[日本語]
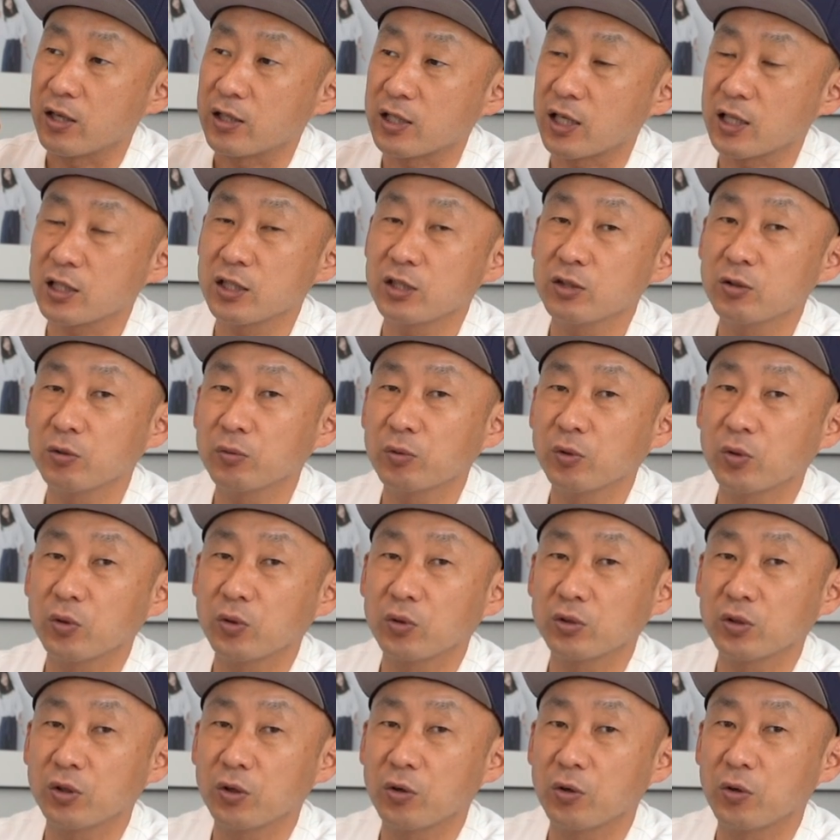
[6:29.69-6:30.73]
写真の
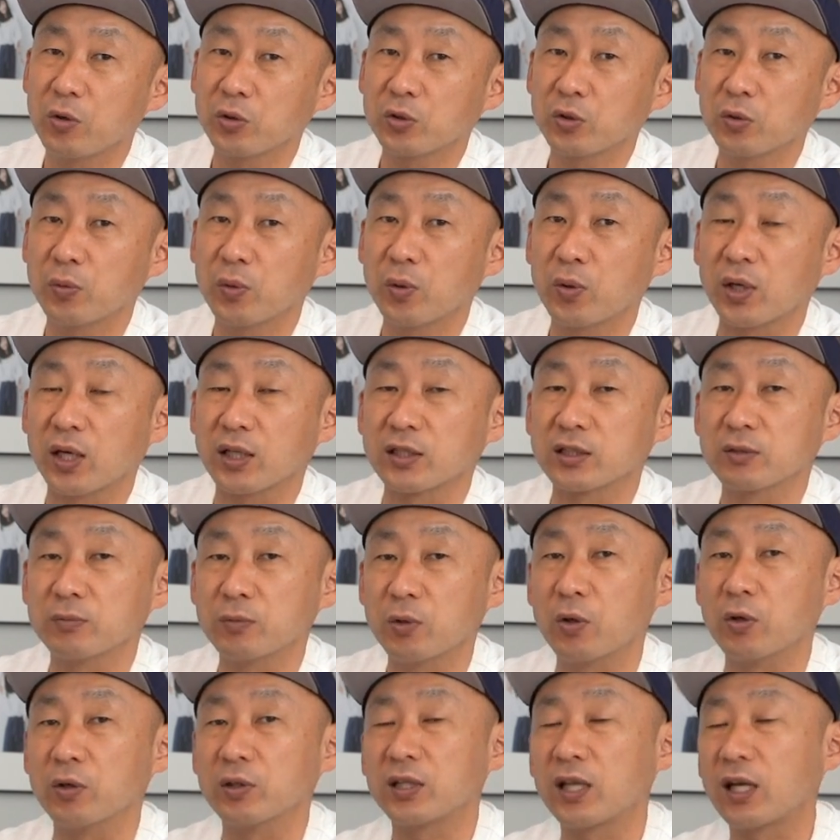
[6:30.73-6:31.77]
方のオートフォーカス
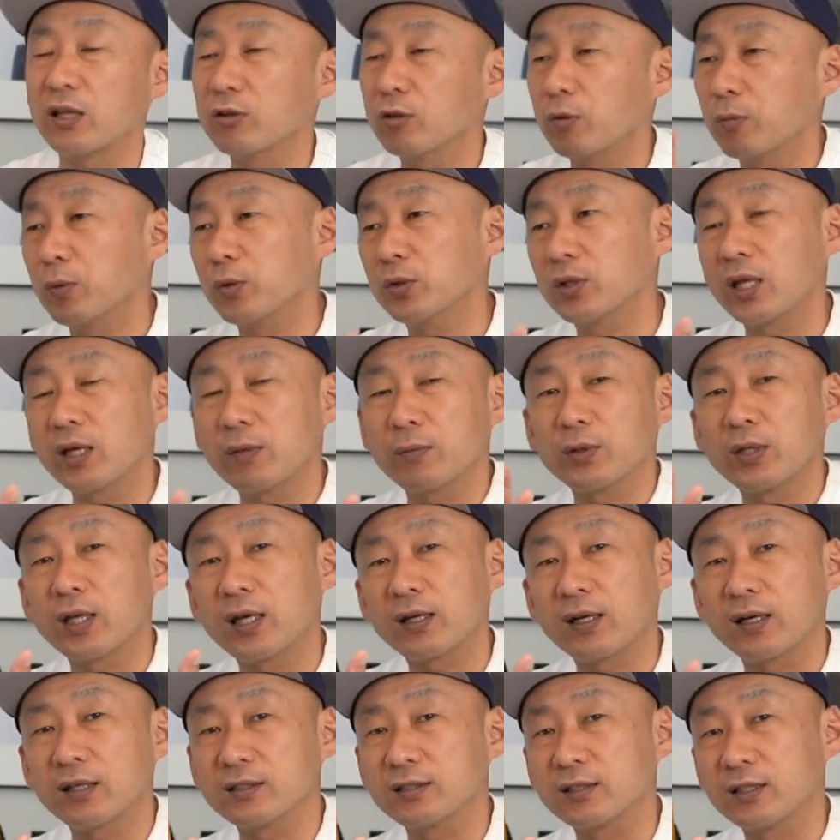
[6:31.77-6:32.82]
も何の問題も
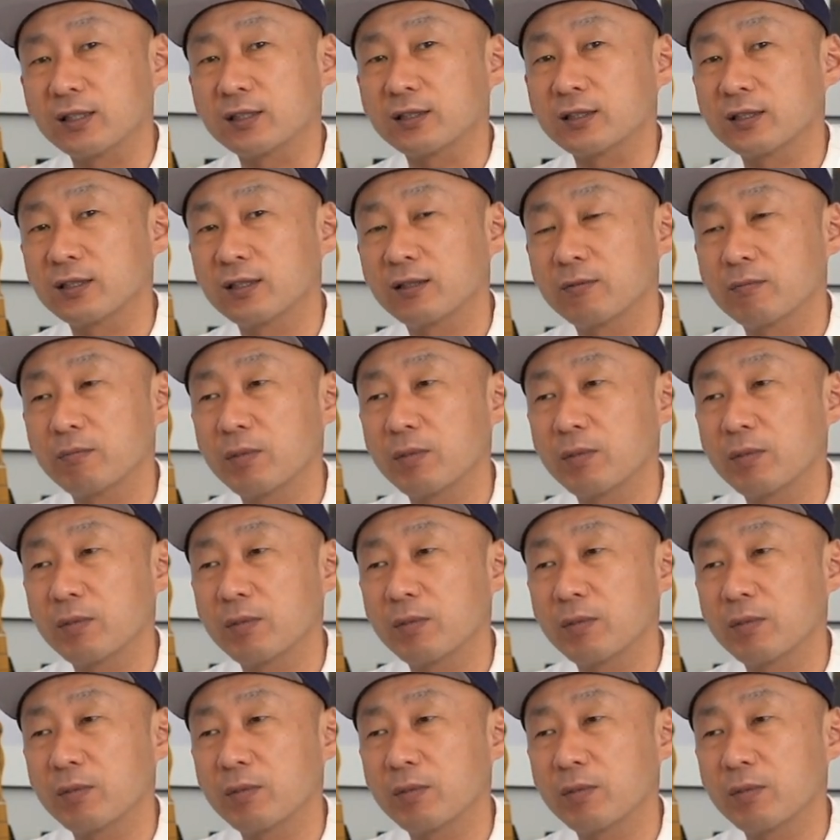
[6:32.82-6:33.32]
ない感じです。